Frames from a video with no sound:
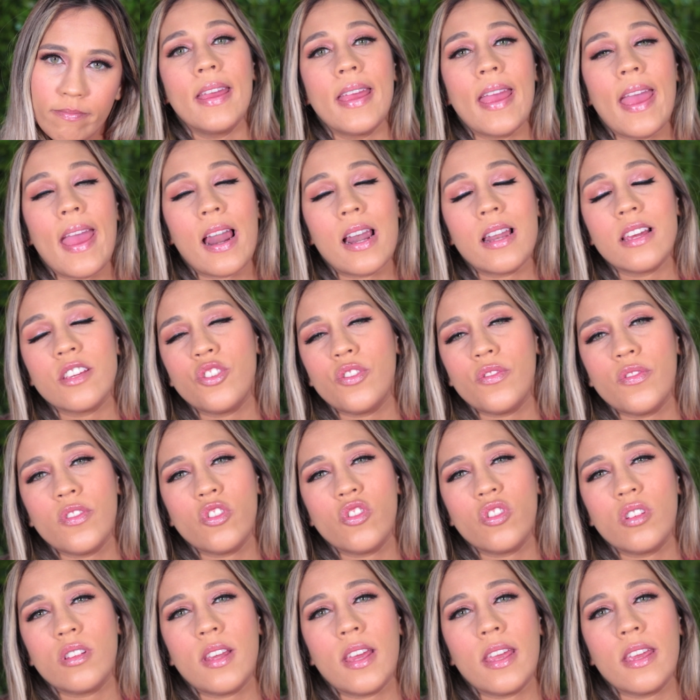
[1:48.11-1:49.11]
Ela é
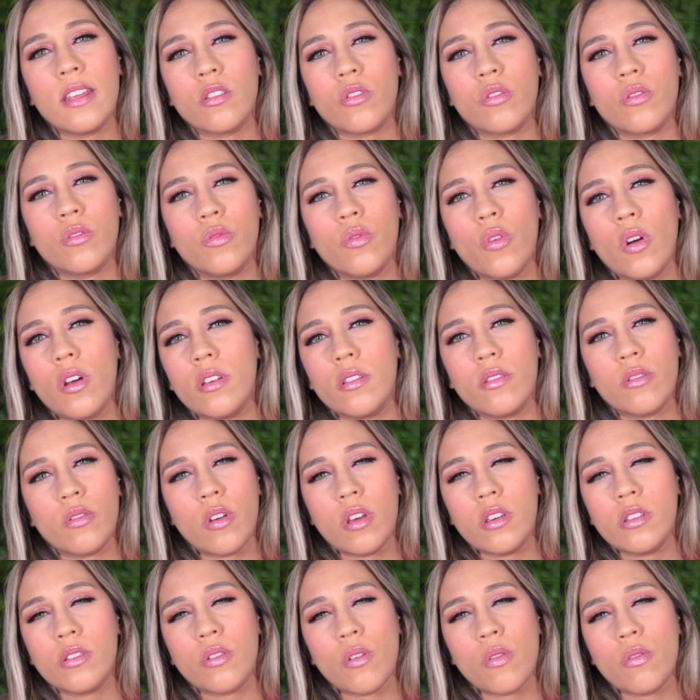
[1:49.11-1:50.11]
dividida em
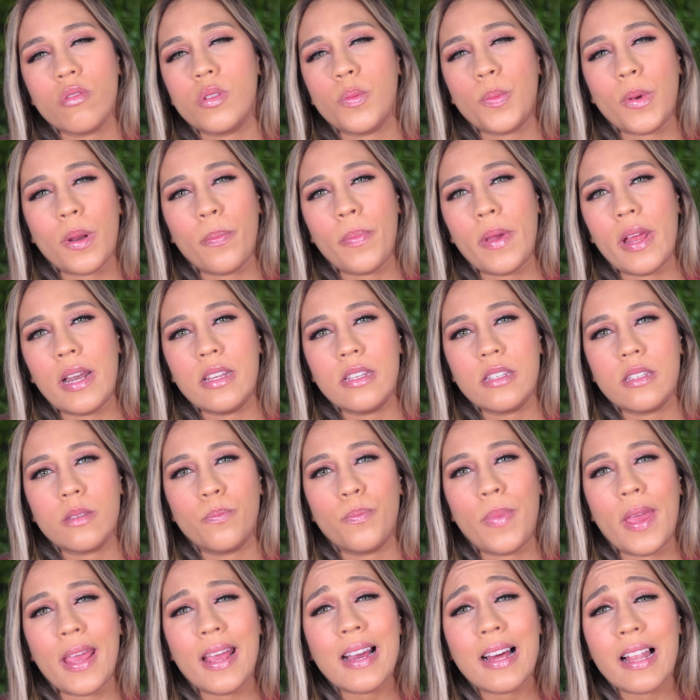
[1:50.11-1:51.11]
dois tons para peles
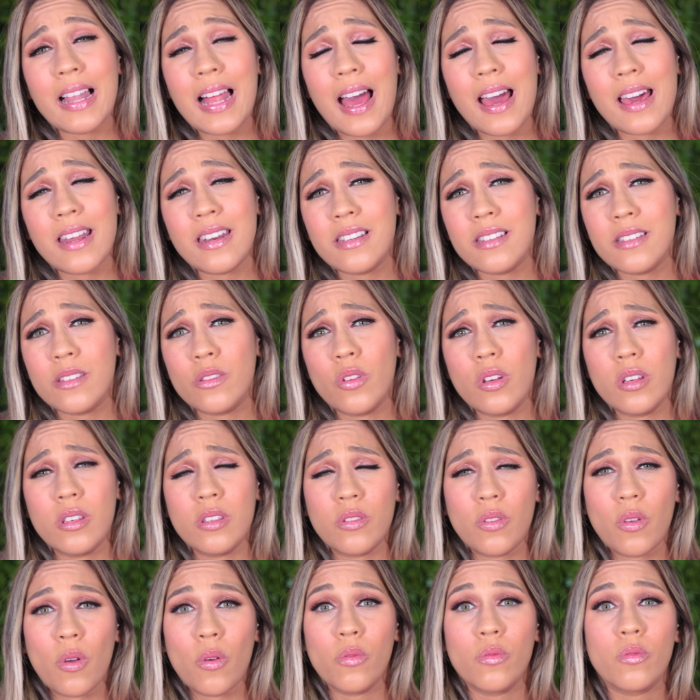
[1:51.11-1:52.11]
bem claras, dois
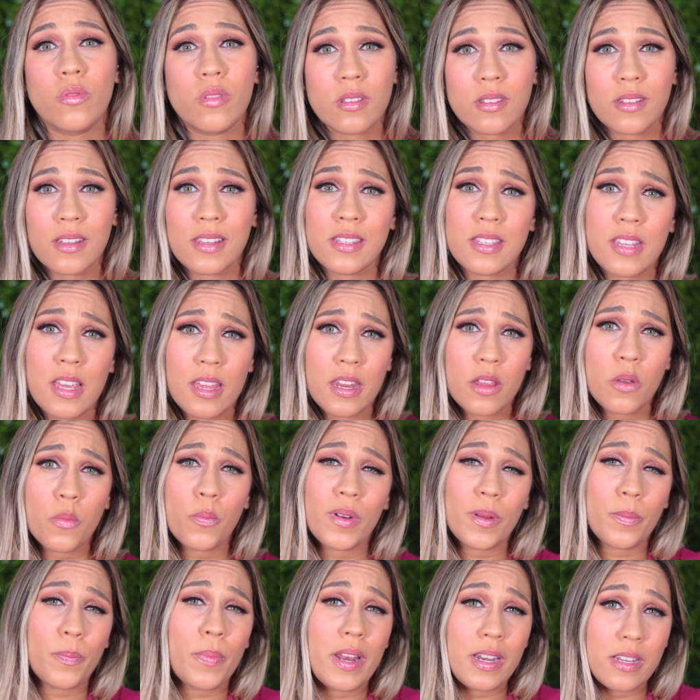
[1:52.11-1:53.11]
tons que seriam
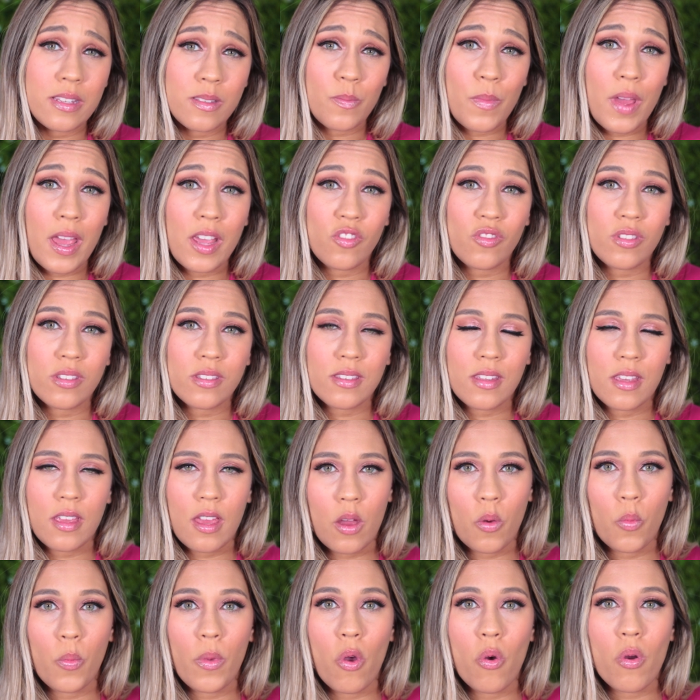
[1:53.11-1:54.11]
para peles médias, que
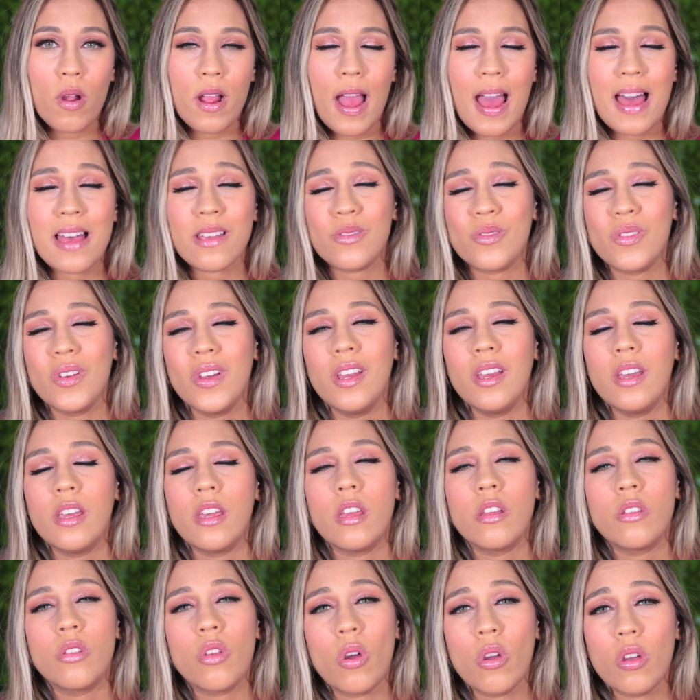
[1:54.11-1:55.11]
é o meu caso,
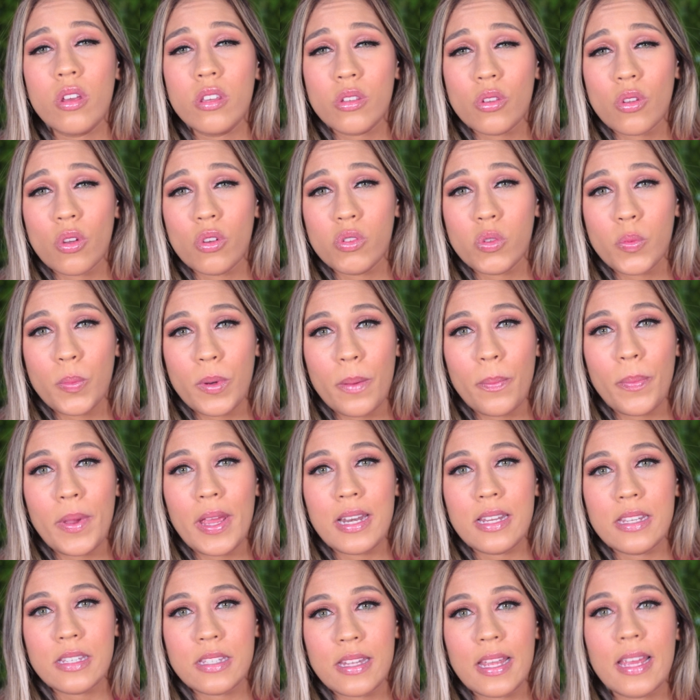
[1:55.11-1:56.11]
e dois tons para
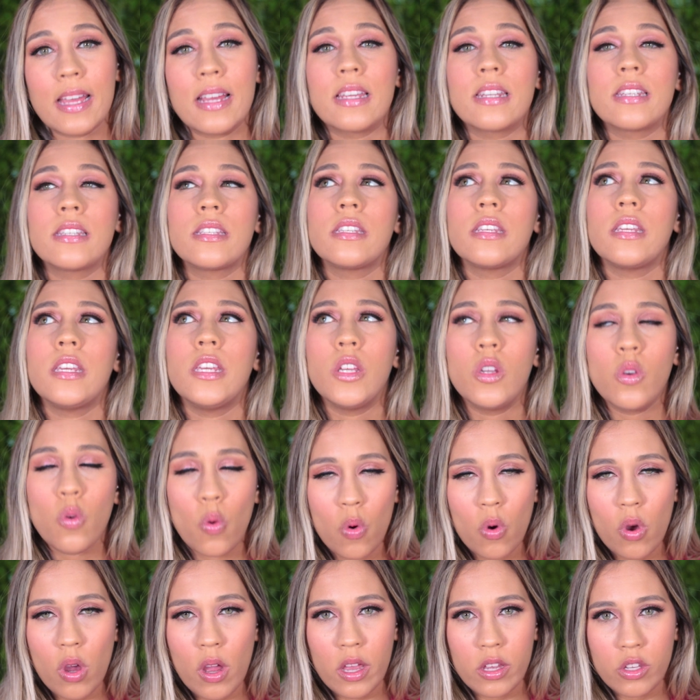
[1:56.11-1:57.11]
peles negras e
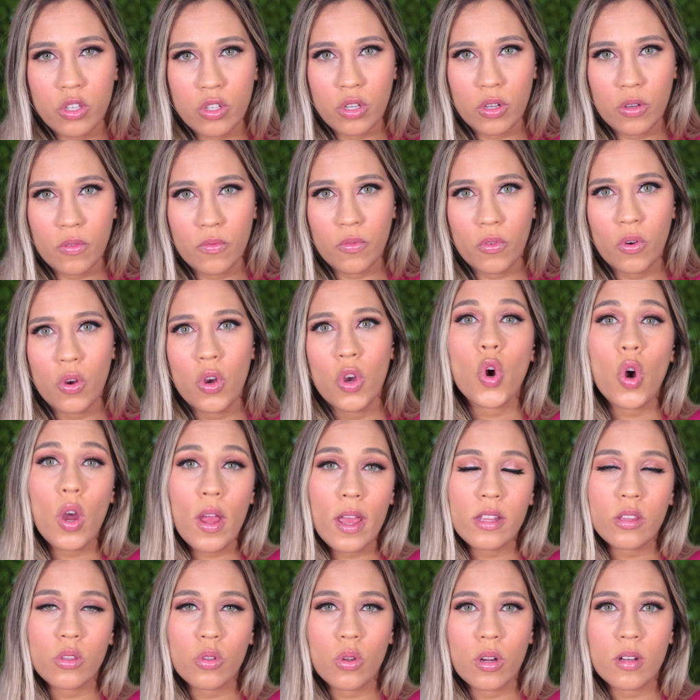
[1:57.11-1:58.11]
um corretivo
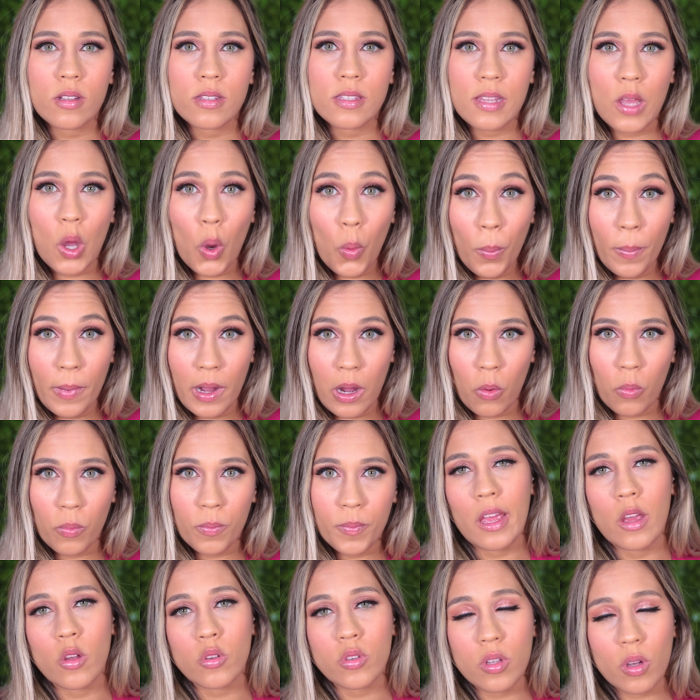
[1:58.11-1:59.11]
corretor salmão.
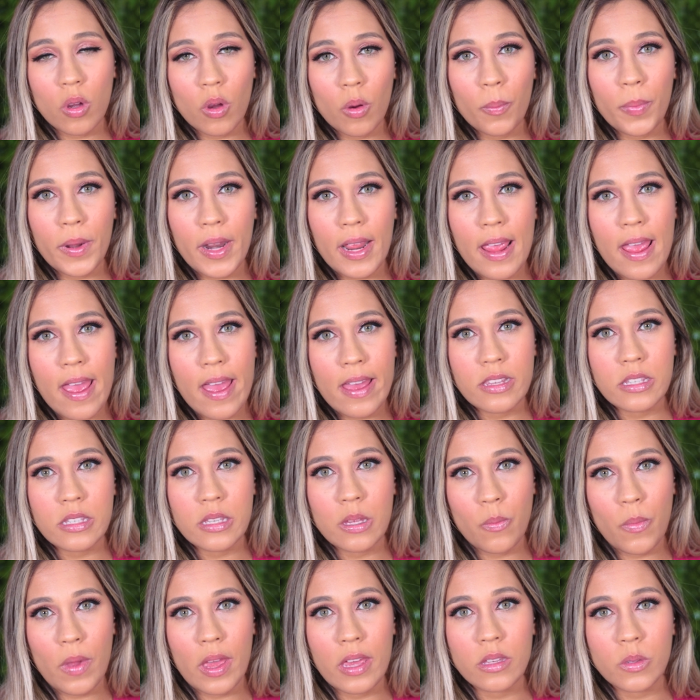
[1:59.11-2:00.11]
Eu só comprei
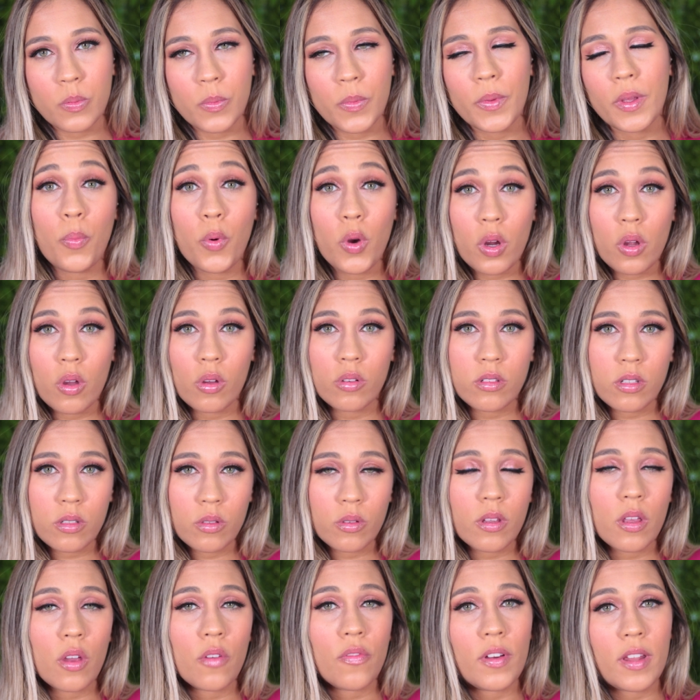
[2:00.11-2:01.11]
esse mesmo por conta
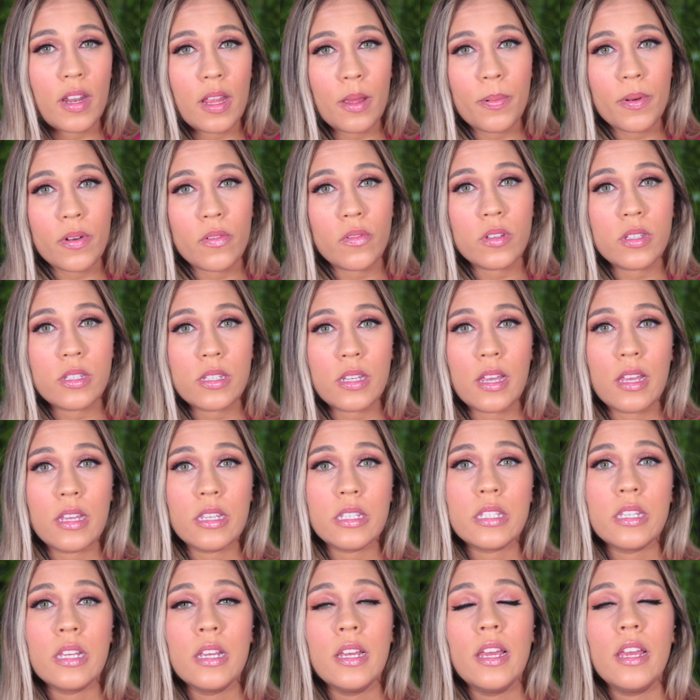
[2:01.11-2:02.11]
do que eu falei para
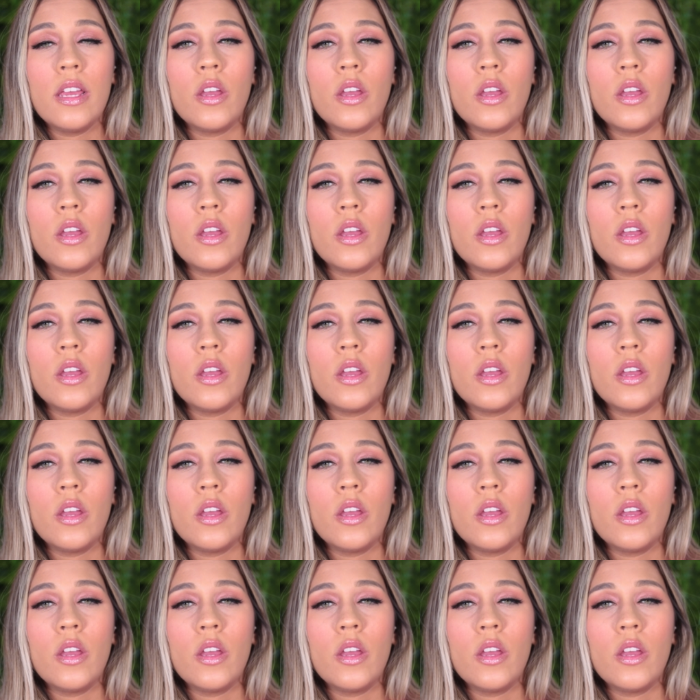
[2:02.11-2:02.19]
vocês.